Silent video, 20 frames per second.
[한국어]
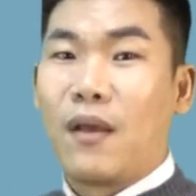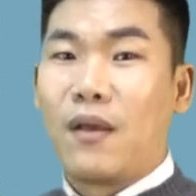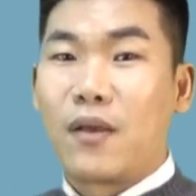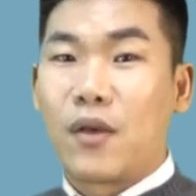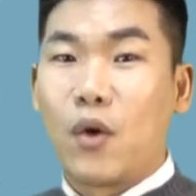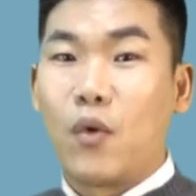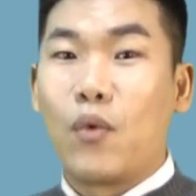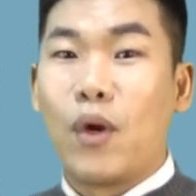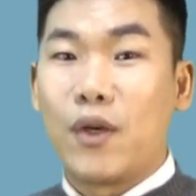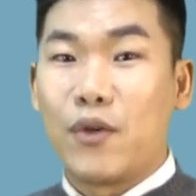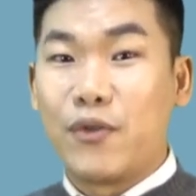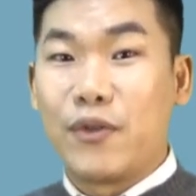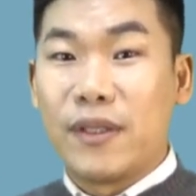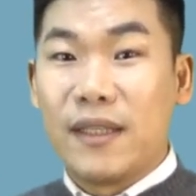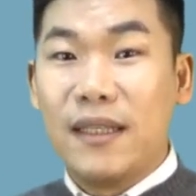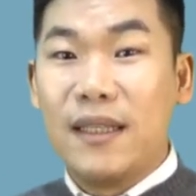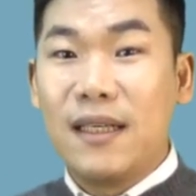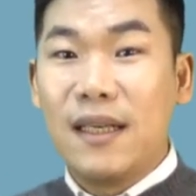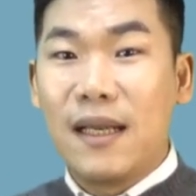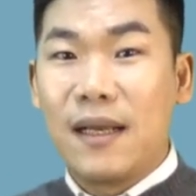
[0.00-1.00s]
경과
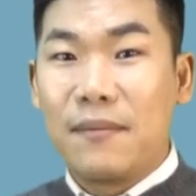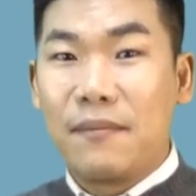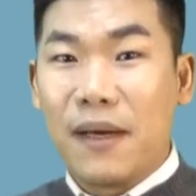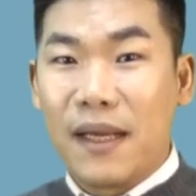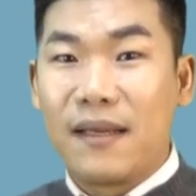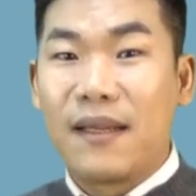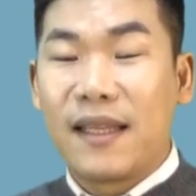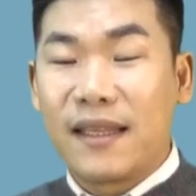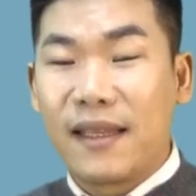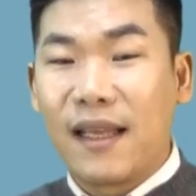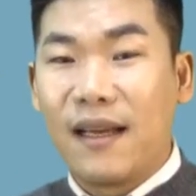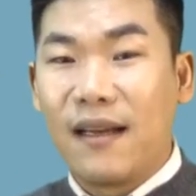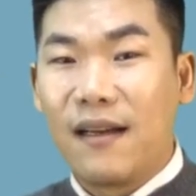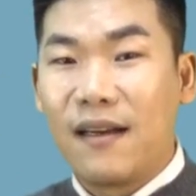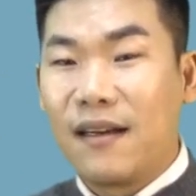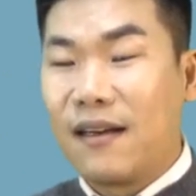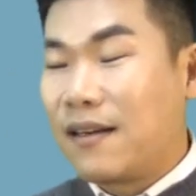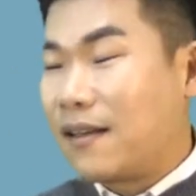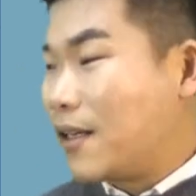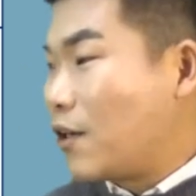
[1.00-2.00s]
규정을
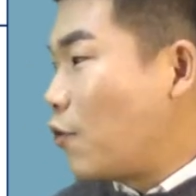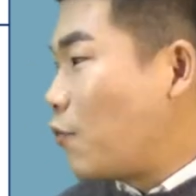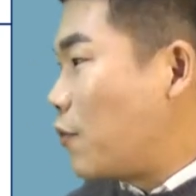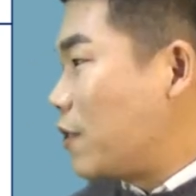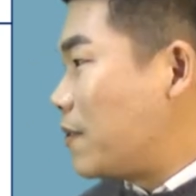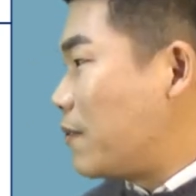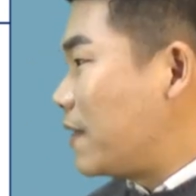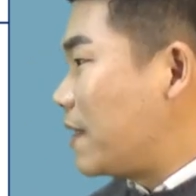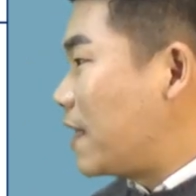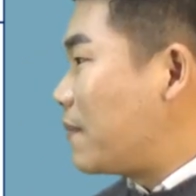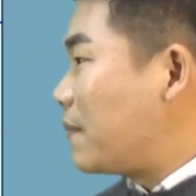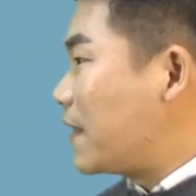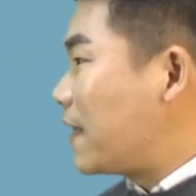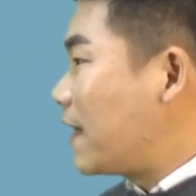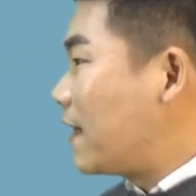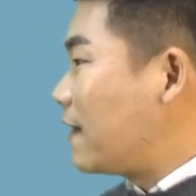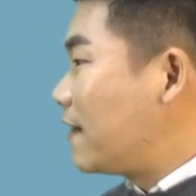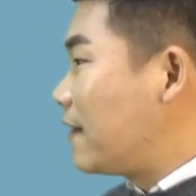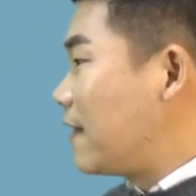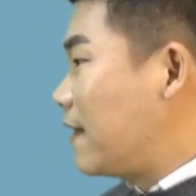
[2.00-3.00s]
마련했다라고 보시면 됩니다.